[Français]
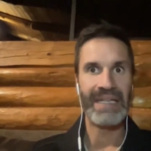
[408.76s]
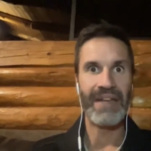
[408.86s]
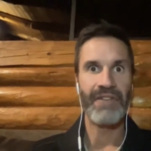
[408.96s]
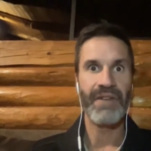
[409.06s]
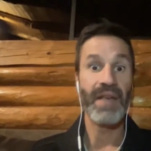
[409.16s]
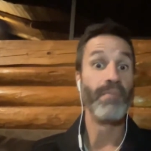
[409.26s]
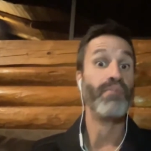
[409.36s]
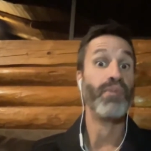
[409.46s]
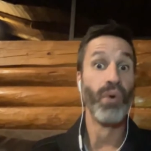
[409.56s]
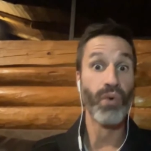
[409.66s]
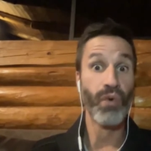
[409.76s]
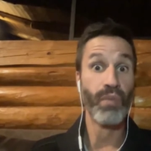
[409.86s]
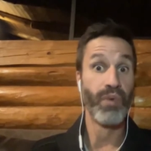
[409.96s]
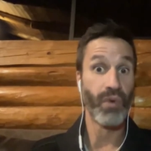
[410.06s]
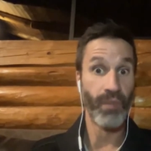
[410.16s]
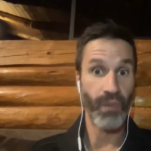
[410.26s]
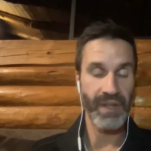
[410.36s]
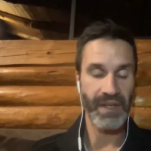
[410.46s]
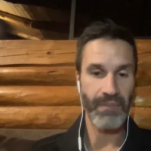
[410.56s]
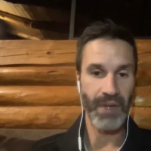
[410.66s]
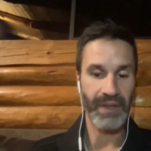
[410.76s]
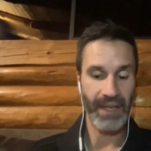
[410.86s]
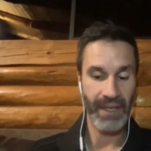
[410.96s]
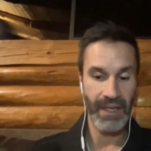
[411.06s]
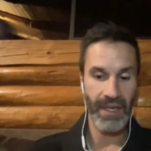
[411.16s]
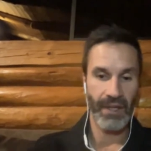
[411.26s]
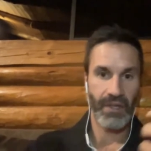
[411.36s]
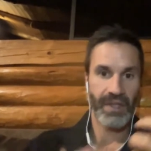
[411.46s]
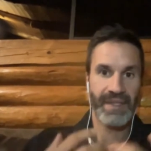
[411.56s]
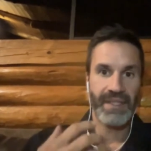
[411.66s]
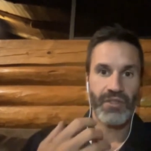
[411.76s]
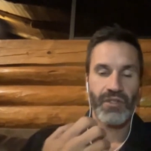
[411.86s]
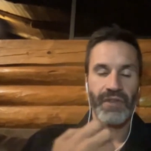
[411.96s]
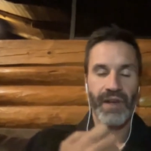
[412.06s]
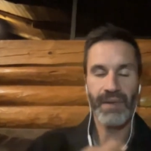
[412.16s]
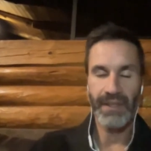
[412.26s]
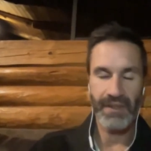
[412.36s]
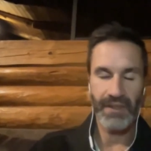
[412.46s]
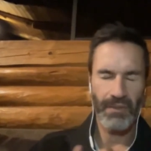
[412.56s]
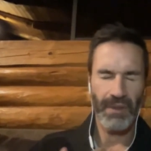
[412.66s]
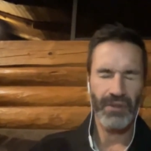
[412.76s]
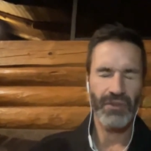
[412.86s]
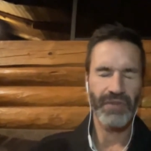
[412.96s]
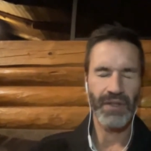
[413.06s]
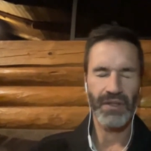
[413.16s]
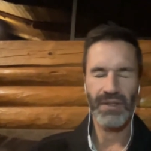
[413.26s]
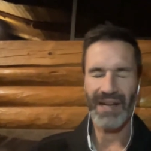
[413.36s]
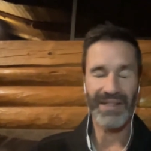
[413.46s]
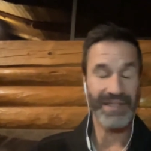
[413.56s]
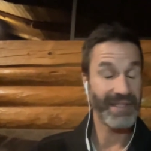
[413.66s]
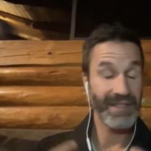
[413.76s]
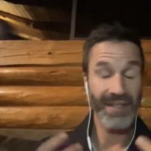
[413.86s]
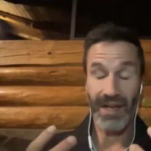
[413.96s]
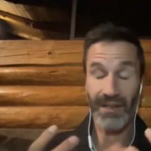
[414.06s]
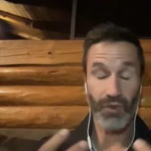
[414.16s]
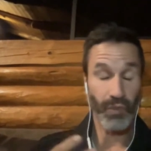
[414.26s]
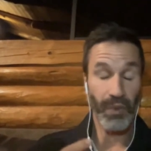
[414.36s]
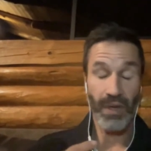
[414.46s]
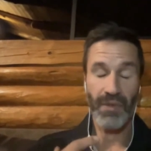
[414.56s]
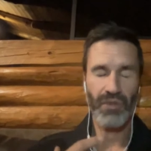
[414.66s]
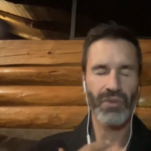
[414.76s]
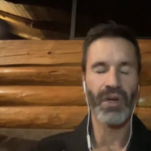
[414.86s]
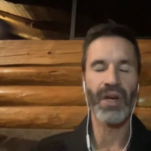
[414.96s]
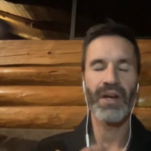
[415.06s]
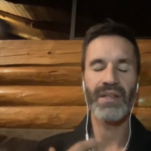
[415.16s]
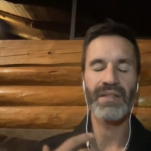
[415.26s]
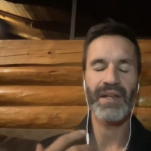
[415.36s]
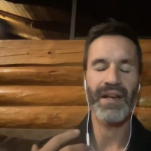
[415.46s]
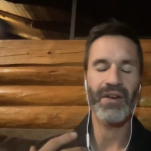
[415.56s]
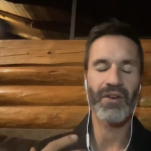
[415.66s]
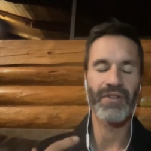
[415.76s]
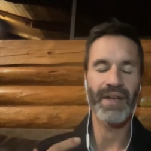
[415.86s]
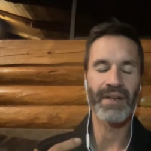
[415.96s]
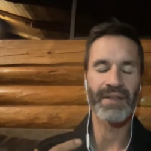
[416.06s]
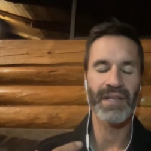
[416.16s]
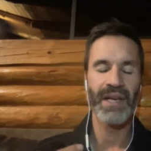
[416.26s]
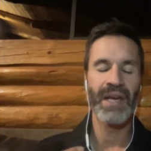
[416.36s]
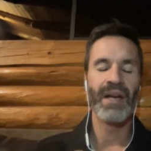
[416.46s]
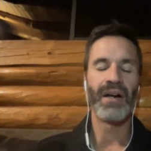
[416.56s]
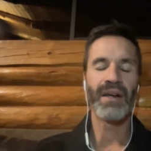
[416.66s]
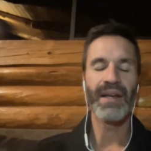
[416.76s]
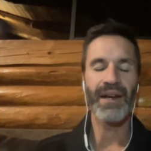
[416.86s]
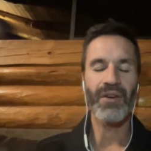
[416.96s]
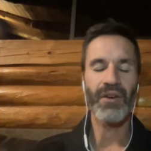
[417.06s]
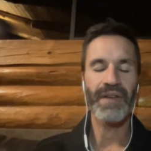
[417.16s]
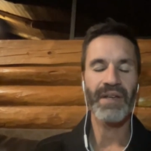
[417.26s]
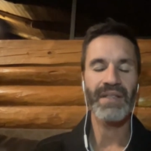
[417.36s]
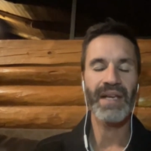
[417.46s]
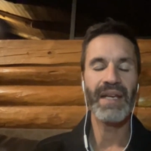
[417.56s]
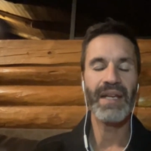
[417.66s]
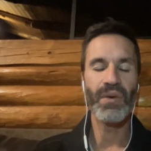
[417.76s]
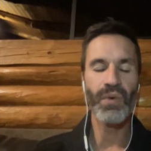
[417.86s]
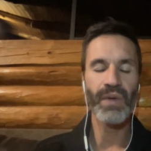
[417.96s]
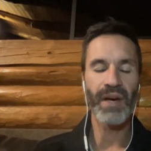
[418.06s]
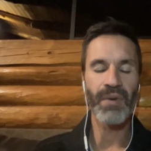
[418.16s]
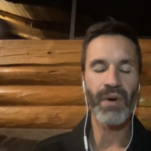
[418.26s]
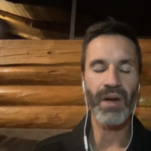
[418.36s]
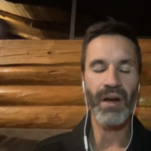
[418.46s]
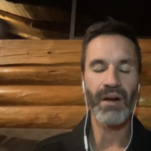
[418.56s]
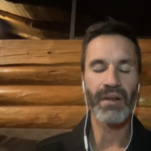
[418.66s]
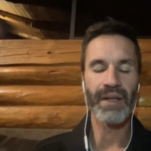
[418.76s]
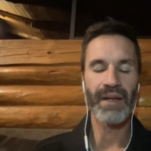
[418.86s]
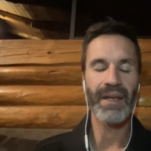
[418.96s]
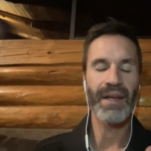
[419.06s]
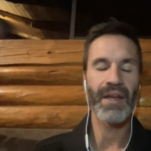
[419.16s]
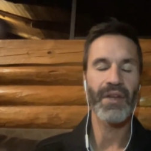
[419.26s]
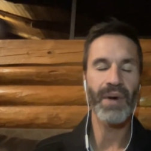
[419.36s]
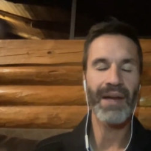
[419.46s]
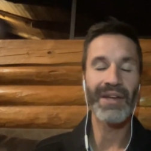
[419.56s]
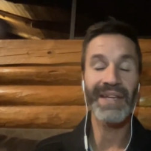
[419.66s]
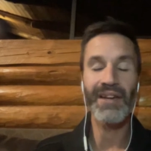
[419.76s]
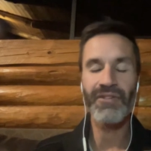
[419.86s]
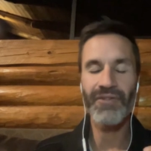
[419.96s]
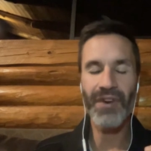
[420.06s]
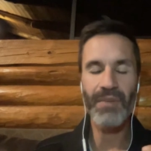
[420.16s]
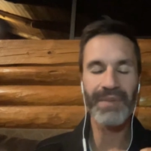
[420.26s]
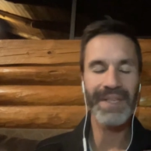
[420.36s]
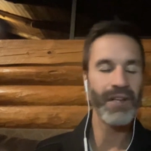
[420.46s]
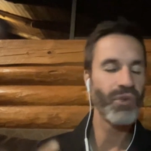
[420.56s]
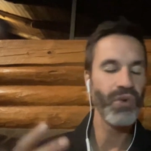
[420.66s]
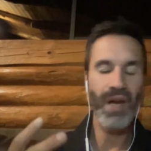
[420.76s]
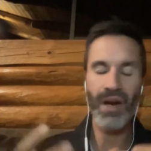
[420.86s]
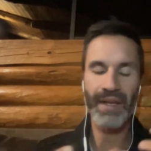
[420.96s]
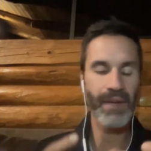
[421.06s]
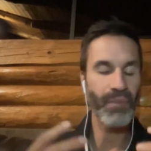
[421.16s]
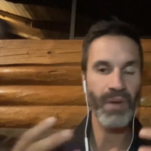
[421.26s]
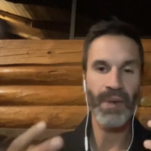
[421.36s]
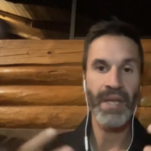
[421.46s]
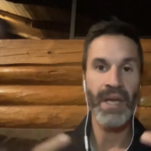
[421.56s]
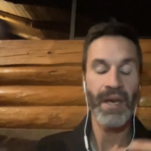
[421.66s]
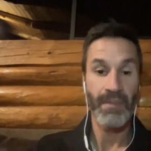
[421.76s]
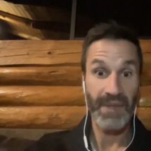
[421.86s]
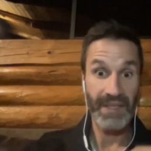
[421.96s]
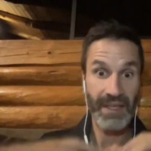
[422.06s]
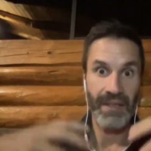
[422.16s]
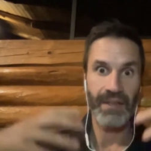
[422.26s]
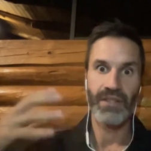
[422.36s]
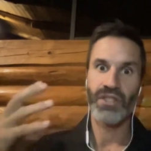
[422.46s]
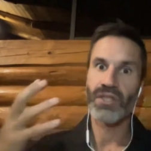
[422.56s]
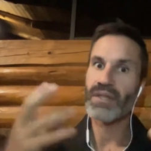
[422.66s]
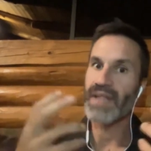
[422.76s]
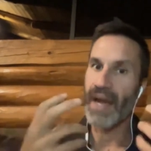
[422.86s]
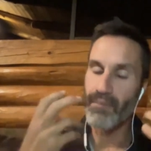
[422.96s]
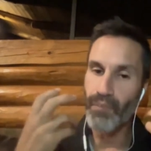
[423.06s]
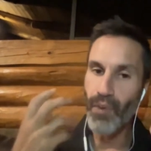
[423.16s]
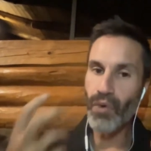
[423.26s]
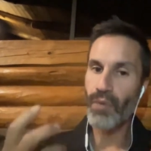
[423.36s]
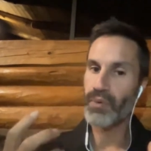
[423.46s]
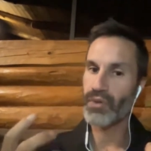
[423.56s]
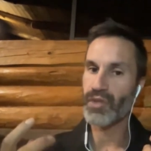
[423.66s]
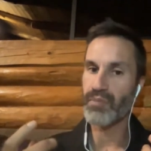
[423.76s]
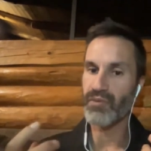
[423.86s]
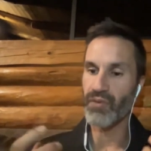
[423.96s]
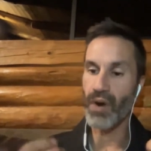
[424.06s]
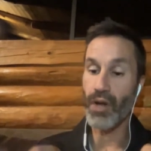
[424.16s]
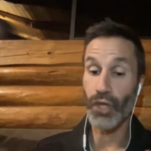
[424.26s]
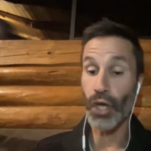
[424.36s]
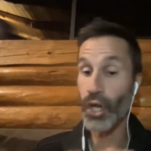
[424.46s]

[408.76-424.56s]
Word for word: l'effet est beaucoup, beaucoup moins important que si tu te fermes les yeux, puis là, tu fais juste en silence, ou peu importe, tu ressens la confiance. OK, la confiance, elle est où dans mon corps? Dans quel endroit? Elle a quelle forme, quelle couleur, quel peu importe. Puis, tu sais, ça, ça a beaucoup plus de pouvoir de